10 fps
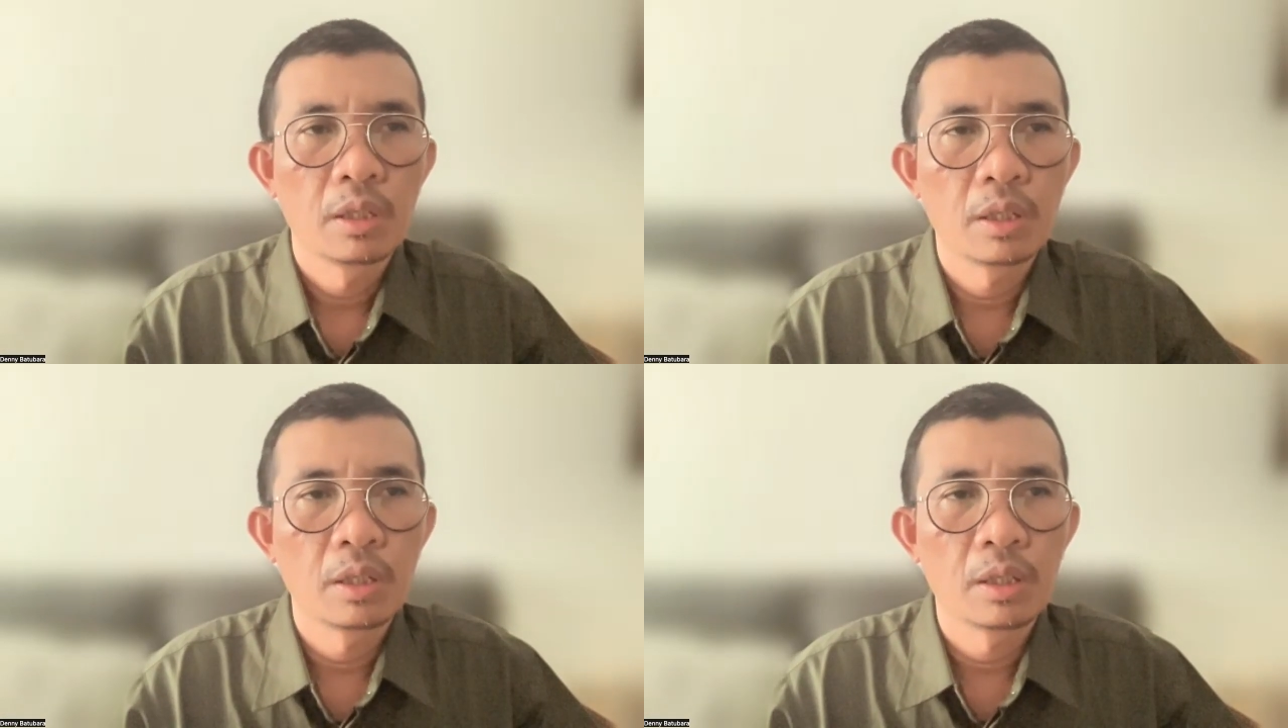
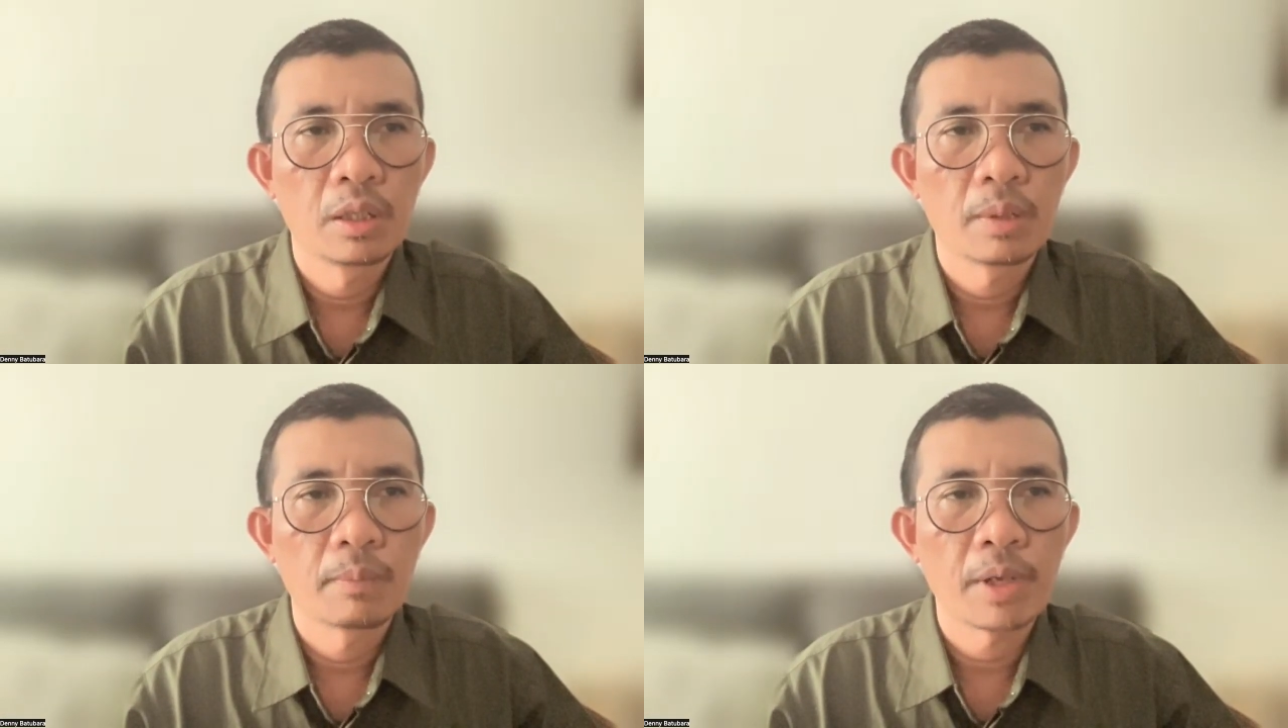
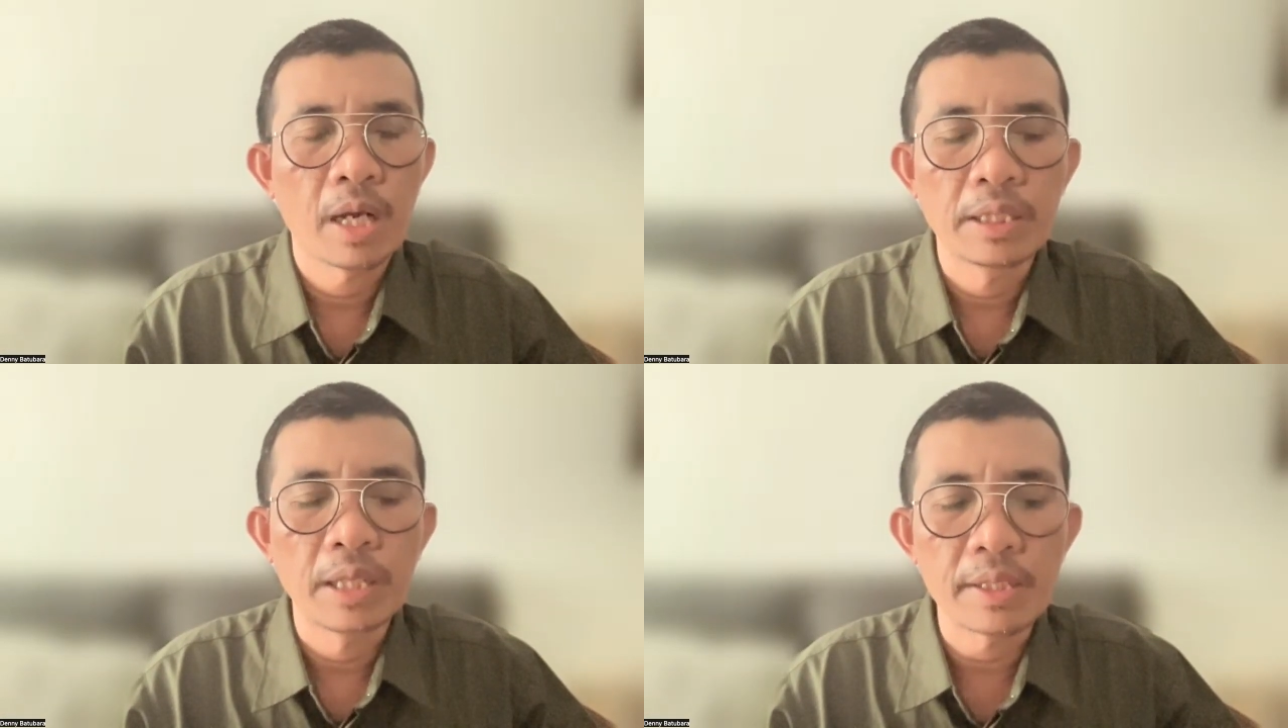uh,
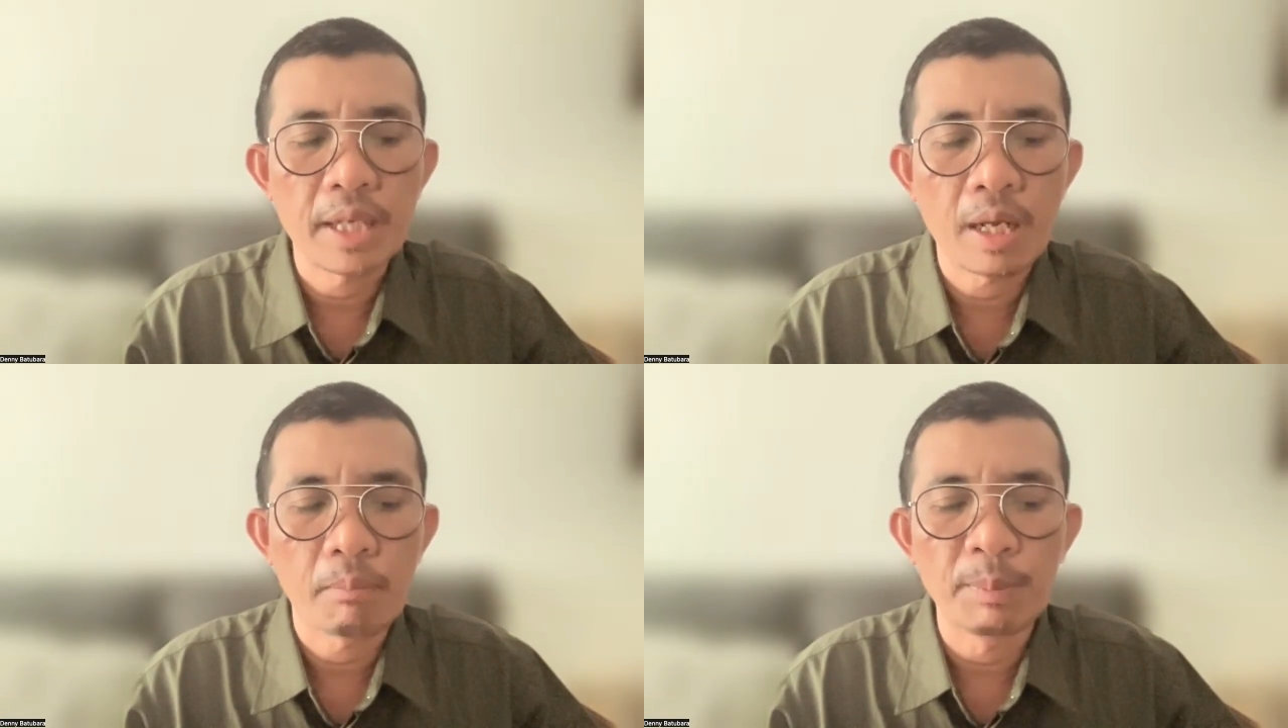
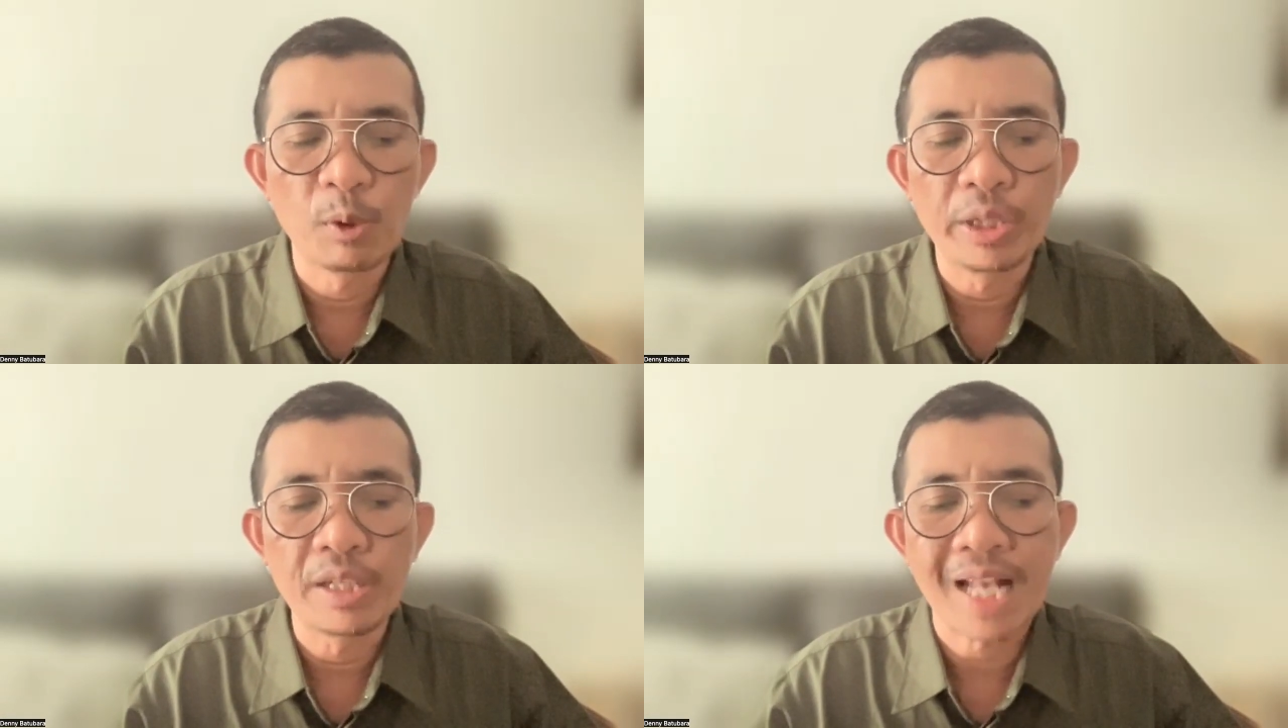akhirnya
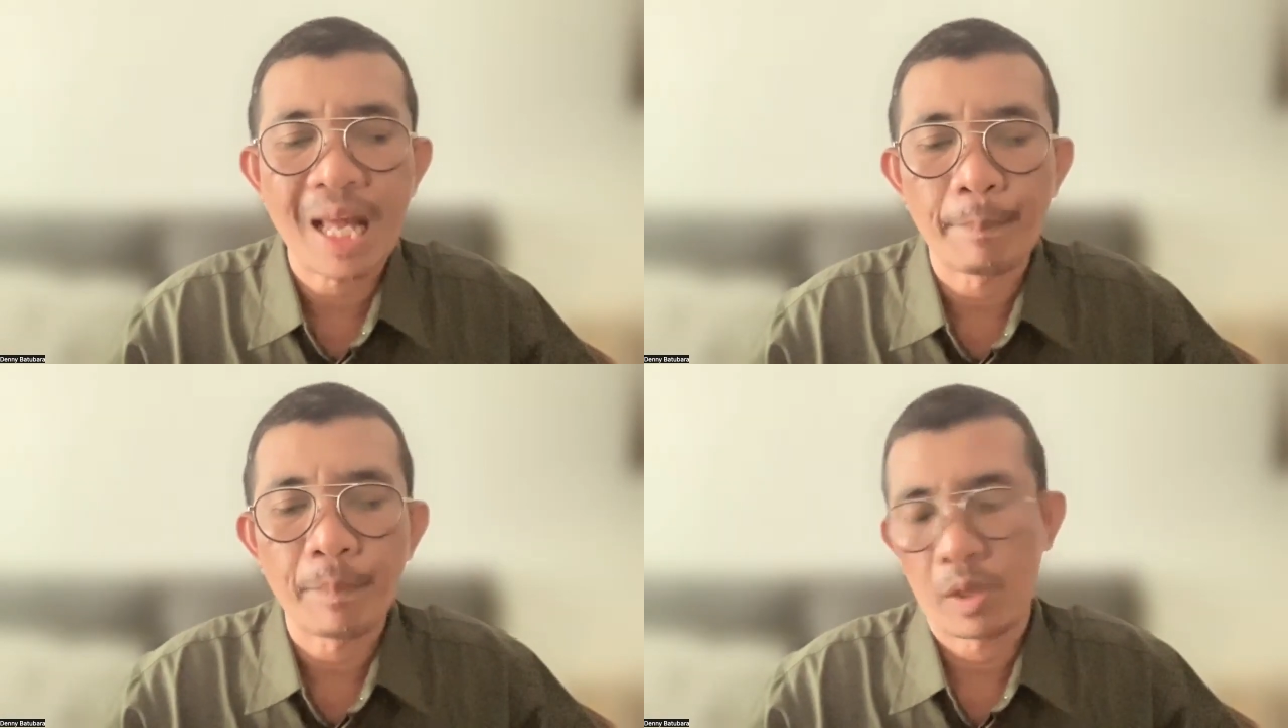memeluk Islam